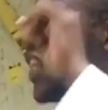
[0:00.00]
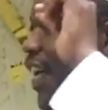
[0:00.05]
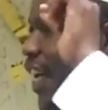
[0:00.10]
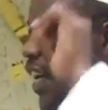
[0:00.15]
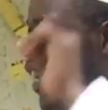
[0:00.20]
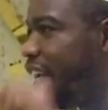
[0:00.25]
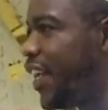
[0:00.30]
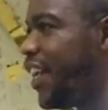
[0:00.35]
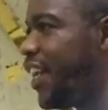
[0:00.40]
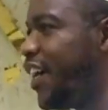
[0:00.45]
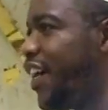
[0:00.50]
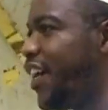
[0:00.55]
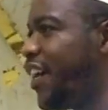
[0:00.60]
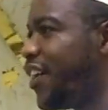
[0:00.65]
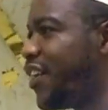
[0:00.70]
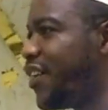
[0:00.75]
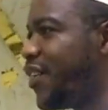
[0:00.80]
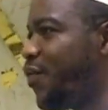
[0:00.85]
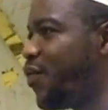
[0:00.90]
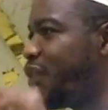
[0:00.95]

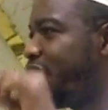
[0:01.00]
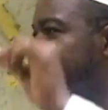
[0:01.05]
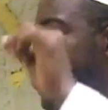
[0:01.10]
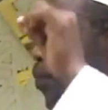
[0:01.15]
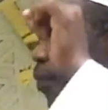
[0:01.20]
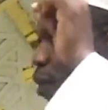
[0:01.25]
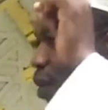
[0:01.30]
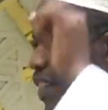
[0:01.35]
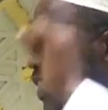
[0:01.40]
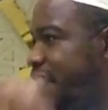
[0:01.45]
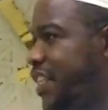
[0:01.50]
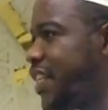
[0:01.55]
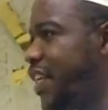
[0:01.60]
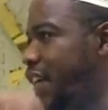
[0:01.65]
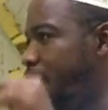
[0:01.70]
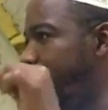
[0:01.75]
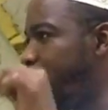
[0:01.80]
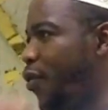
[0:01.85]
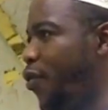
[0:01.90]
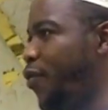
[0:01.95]
Allah você pode ser
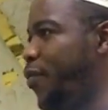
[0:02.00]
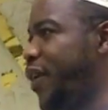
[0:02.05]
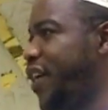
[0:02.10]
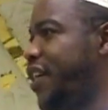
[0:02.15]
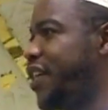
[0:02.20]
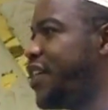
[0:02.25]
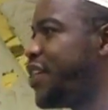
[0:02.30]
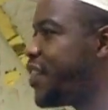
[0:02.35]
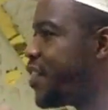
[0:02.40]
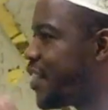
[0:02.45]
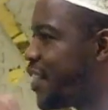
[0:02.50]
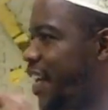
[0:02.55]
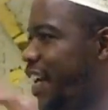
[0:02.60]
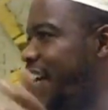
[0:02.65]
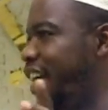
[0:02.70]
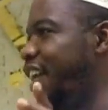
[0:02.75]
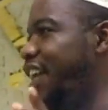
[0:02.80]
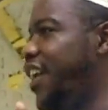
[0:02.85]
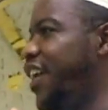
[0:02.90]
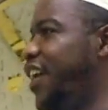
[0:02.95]
pobre, sem
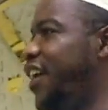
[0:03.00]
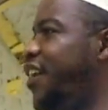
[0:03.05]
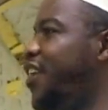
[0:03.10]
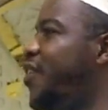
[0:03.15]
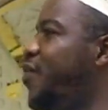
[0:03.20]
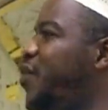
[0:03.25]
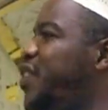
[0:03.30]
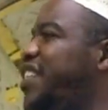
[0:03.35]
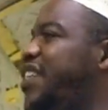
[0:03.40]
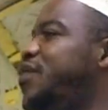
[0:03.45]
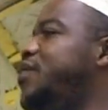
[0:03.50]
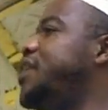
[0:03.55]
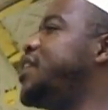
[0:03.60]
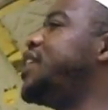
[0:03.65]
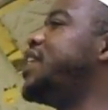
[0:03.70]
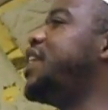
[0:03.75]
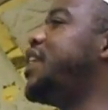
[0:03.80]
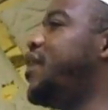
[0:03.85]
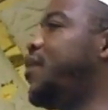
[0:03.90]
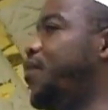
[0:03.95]
Allah você não
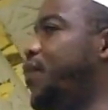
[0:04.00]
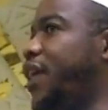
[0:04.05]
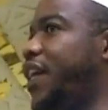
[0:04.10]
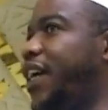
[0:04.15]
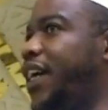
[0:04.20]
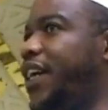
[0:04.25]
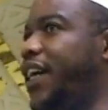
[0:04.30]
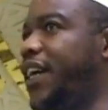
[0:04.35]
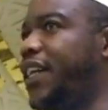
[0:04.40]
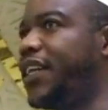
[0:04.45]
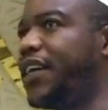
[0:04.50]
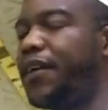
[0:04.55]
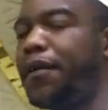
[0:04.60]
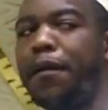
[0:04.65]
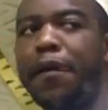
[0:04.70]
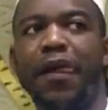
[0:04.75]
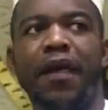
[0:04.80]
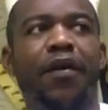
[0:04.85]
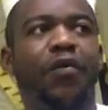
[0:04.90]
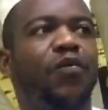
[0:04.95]
significa nada.
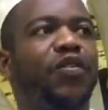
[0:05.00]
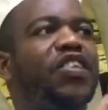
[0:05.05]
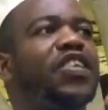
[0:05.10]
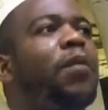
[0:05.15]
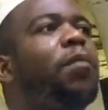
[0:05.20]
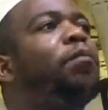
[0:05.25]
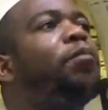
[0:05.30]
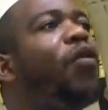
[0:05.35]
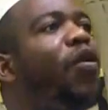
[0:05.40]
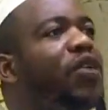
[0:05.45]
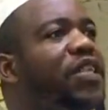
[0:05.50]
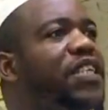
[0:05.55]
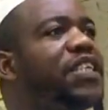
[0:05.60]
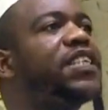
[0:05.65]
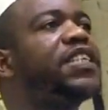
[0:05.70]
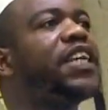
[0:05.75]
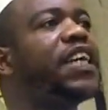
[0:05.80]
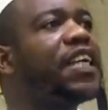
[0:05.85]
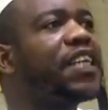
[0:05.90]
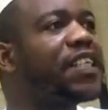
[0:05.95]
Você pode
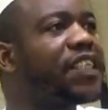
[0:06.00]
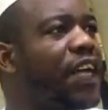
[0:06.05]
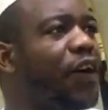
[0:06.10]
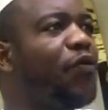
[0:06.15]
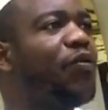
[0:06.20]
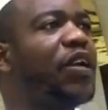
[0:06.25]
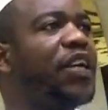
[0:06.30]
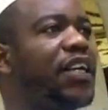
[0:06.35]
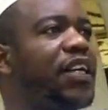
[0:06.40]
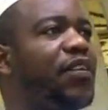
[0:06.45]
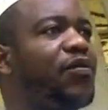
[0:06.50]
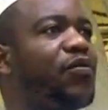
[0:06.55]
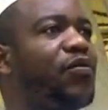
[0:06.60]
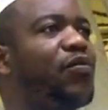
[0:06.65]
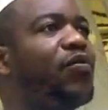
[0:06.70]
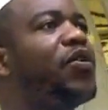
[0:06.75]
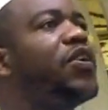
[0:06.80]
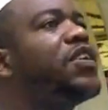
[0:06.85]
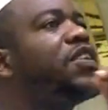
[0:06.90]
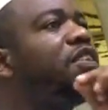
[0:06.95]
ser tão rico,
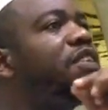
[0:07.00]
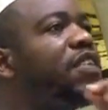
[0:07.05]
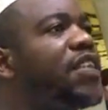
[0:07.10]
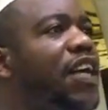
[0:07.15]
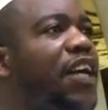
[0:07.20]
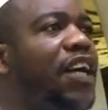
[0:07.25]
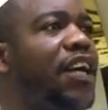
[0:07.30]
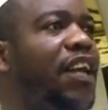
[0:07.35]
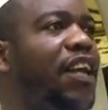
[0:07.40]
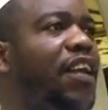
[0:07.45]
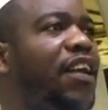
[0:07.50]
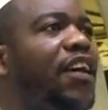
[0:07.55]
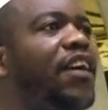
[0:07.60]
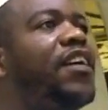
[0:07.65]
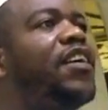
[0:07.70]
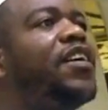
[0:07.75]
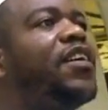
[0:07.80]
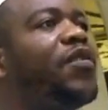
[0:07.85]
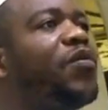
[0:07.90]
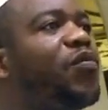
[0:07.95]
sem Allah
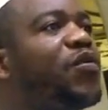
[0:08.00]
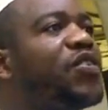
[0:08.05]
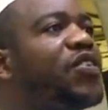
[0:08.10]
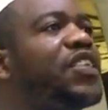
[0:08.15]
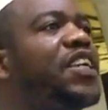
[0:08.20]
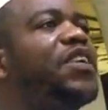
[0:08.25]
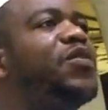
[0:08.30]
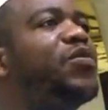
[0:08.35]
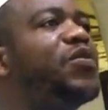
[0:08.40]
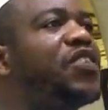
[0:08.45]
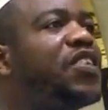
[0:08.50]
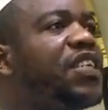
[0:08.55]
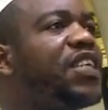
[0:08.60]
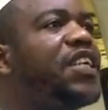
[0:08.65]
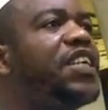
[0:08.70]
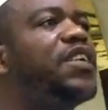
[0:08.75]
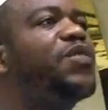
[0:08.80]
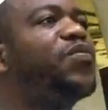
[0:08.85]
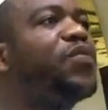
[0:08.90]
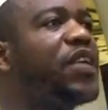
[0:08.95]
você não
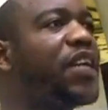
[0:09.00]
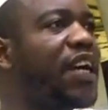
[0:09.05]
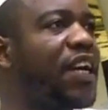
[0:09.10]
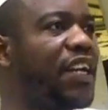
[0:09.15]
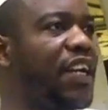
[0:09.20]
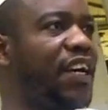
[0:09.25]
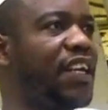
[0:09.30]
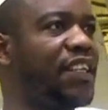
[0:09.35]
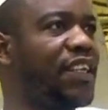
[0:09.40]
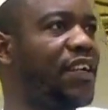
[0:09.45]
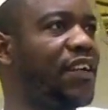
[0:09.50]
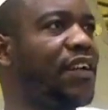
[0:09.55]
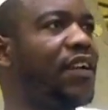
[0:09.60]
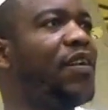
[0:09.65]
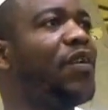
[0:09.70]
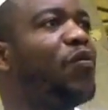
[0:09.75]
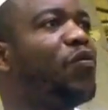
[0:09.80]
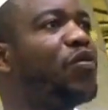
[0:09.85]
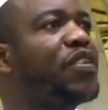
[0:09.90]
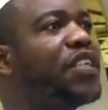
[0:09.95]
significa nada.
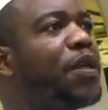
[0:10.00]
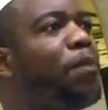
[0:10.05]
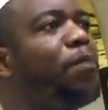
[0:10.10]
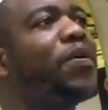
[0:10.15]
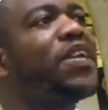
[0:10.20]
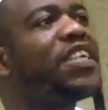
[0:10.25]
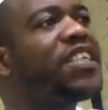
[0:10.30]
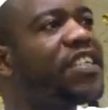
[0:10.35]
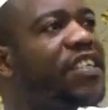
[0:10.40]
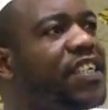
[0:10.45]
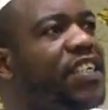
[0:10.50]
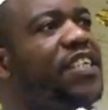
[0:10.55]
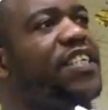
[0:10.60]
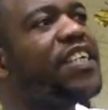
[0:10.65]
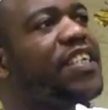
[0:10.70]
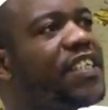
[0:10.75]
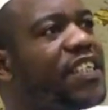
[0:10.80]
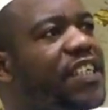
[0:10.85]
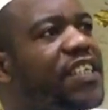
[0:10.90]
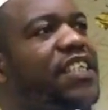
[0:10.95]
Você precisa
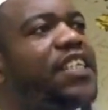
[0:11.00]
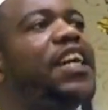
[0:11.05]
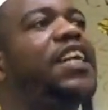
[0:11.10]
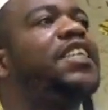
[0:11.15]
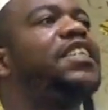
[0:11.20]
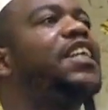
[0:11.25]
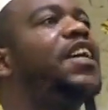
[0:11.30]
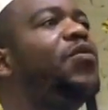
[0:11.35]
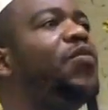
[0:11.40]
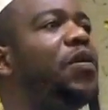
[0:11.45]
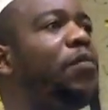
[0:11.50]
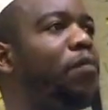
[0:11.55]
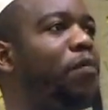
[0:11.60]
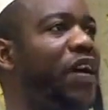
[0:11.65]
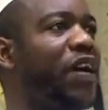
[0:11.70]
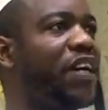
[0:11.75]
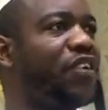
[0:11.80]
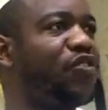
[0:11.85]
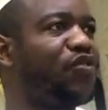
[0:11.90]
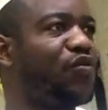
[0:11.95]
de estar tão
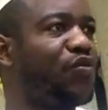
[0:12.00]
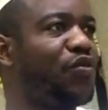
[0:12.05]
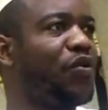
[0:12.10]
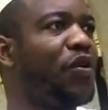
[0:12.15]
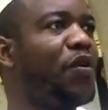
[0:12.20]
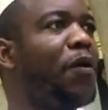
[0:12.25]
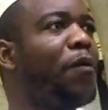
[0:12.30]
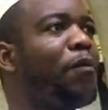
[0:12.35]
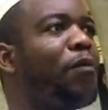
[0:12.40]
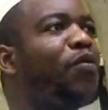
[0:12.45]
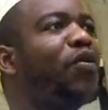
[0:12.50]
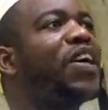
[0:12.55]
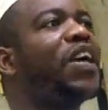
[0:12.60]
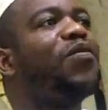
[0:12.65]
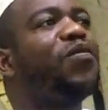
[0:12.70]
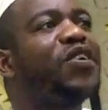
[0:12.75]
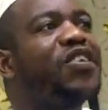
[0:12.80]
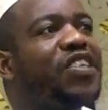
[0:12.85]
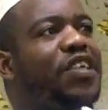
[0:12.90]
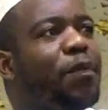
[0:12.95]
embaixo, porque
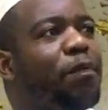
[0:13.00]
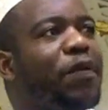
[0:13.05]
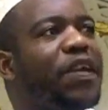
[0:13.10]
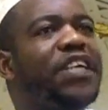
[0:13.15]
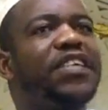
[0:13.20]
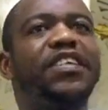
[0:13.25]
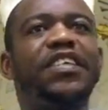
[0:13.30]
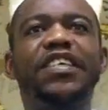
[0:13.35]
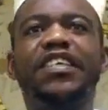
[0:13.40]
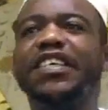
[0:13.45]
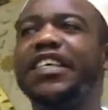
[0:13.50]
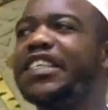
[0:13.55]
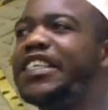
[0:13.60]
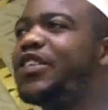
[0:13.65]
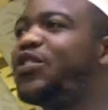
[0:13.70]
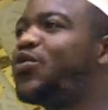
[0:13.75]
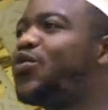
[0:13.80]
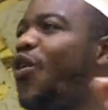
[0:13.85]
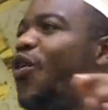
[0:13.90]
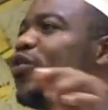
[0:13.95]
você precisa de
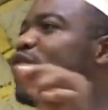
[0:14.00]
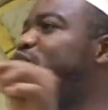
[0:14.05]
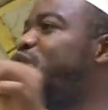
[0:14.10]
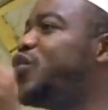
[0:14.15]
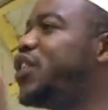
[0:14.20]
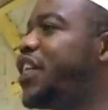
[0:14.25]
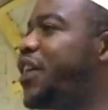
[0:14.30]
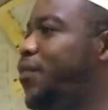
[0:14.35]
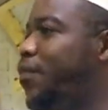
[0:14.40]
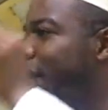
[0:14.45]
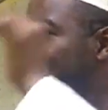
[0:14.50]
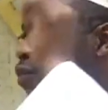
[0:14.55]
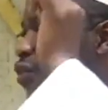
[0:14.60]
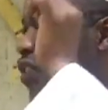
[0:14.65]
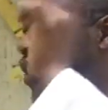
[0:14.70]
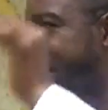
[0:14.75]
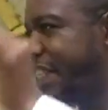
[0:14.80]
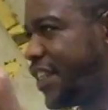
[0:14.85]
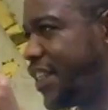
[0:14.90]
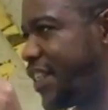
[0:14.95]
todos os irmãos
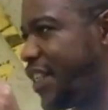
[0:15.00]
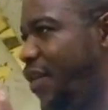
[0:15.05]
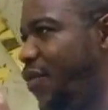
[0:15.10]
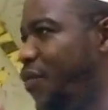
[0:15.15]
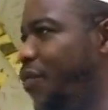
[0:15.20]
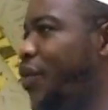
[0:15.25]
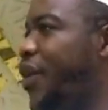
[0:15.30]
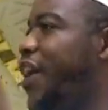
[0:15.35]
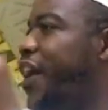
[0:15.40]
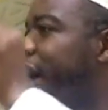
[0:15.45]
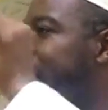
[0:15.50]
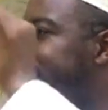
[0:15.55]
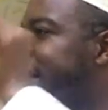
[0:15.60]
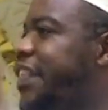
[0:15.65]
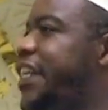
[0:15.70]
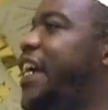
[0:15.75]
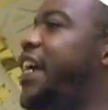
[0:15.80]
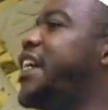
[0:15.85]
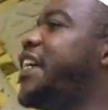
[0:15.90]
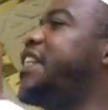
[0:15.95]
que estão,
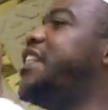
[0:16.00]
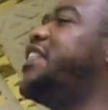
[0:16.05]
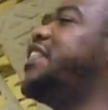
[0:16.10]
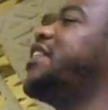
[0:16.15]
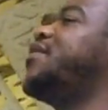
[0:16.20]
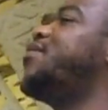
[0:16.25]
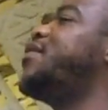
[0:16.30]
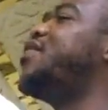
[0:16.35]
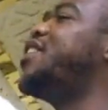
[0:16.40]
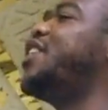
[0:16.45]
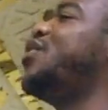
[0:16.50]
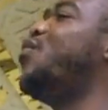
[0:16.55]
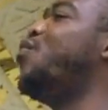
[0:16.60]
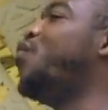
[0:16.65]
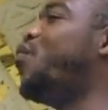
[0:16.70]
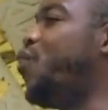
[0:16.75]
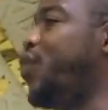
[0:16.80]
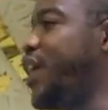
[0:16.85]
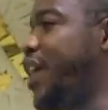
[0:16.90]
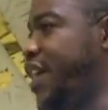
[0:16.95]
até aqueles que você não
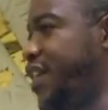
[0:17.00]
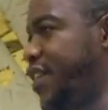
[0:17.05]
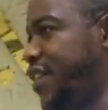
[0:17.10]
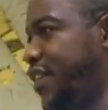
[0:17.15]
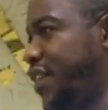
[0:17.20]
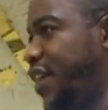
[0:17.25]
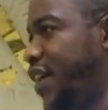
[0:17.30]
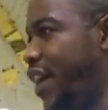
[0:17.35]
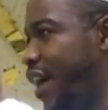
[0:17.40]
conhece.